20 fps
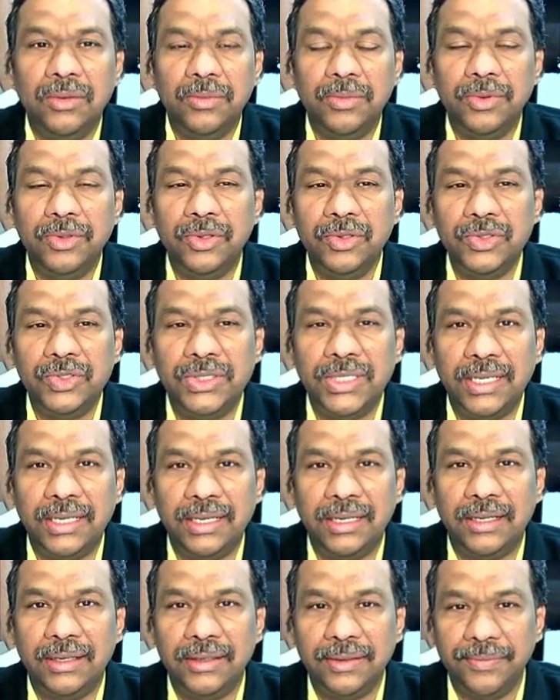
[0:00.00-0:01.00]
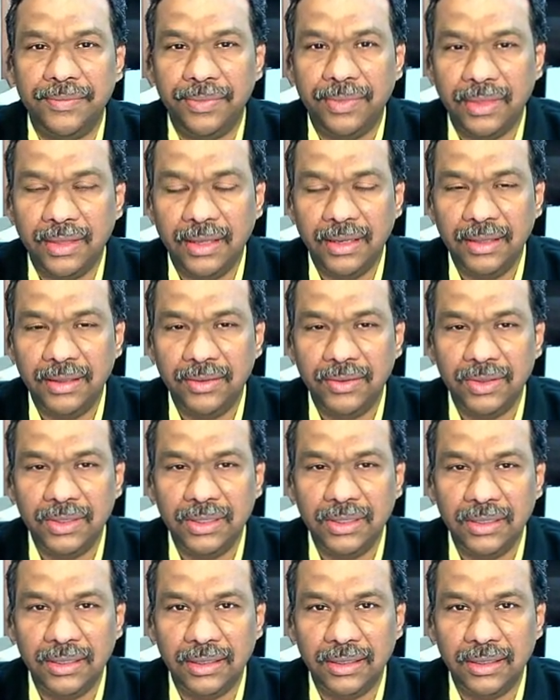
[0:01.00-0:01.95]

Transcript: புதுசா இல்லை இது வந்து